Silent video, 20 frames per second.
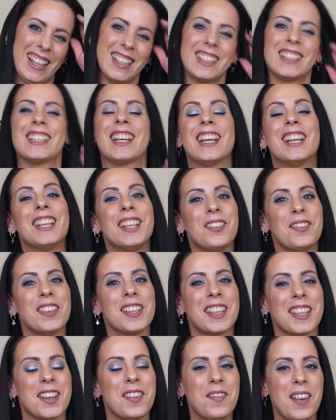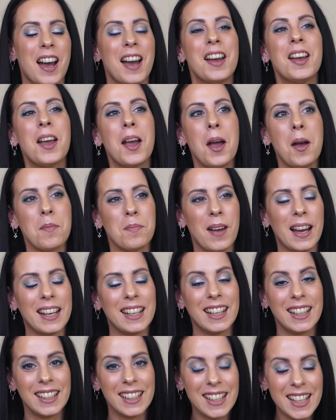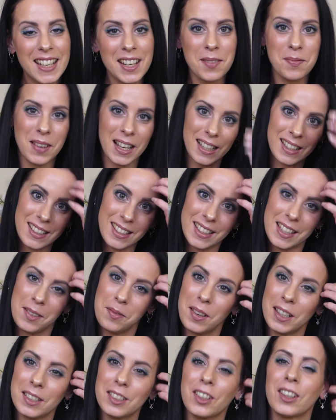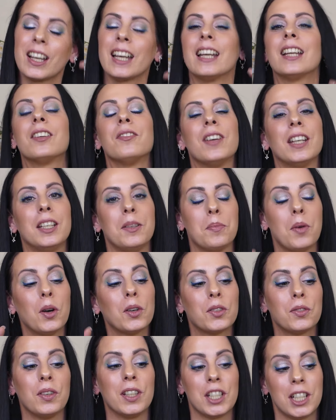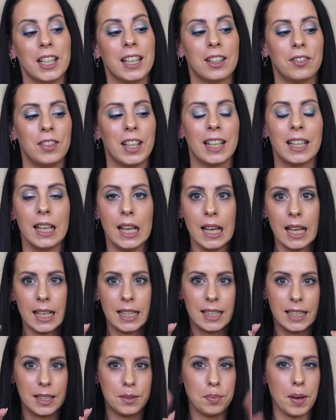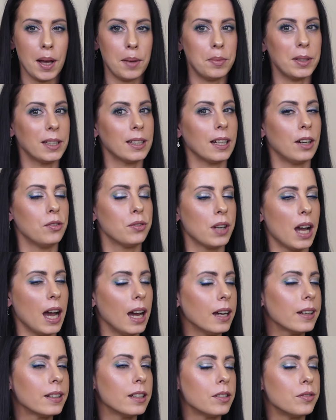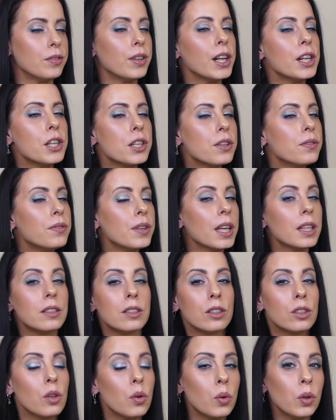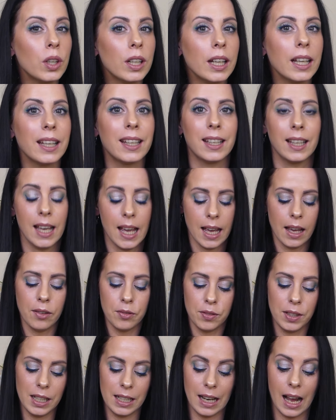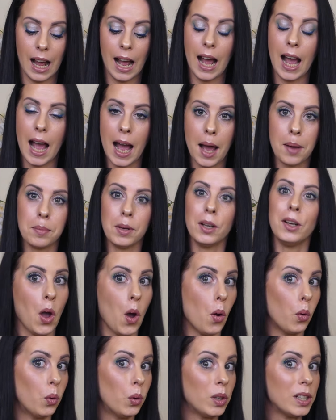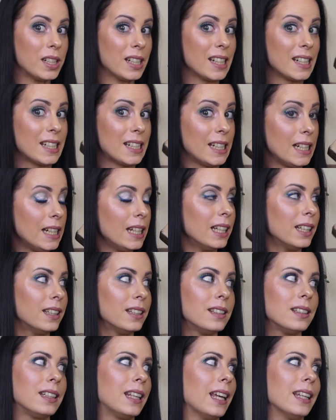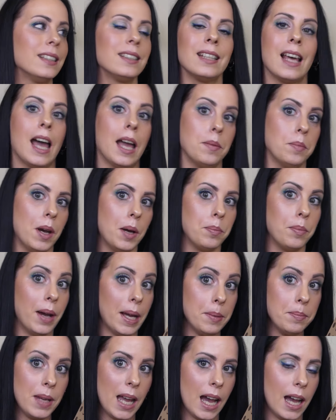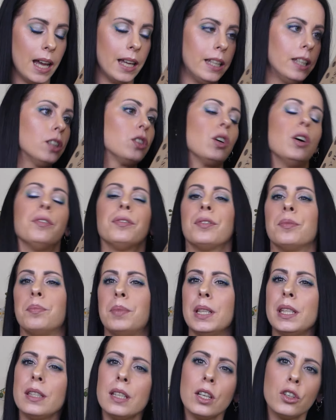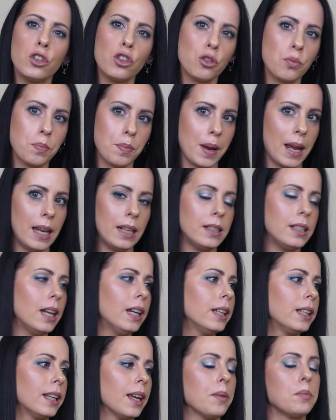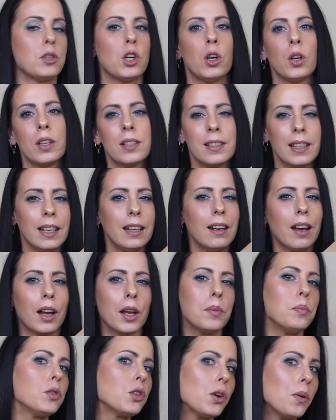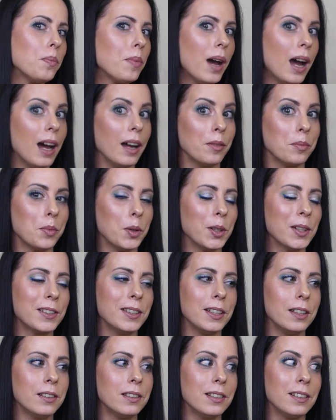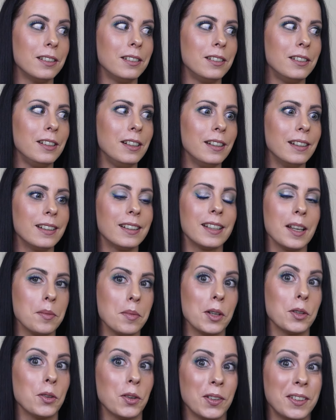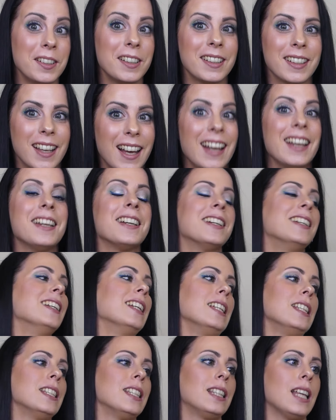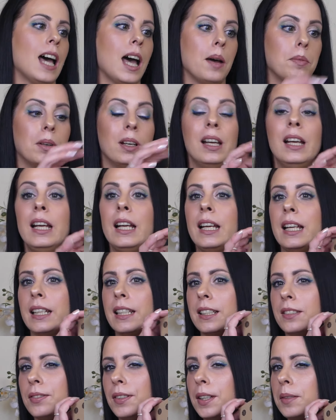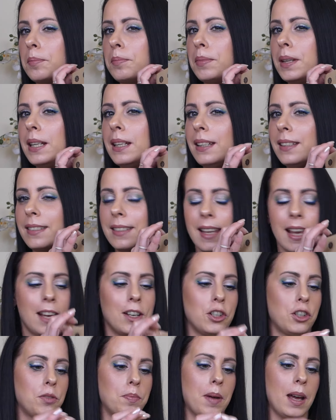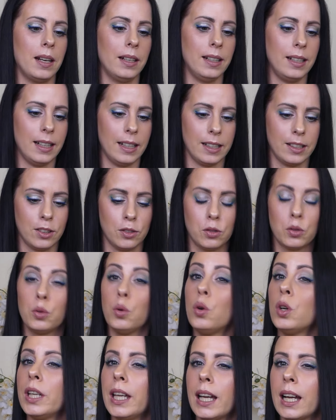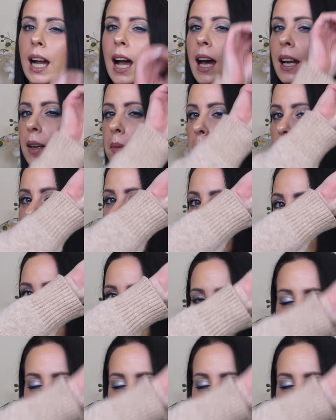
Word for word: Das steht nämlich immer bei den E-Mails, die man so kriegt, wenn die Box verschickt wird. Diesmal habe ich darauf geachtet, welche Version ich wieder habe. Und die ist jetzt einmal bei mir eingetroffen. Ein bisschen später. Ich habe schon gesehen, da gibt es schon ein paar Unboxings, in die ich aber noch nicht reingelinst habe. Deswegen bin ich sehr gespannt. Ich suche hier gerade mein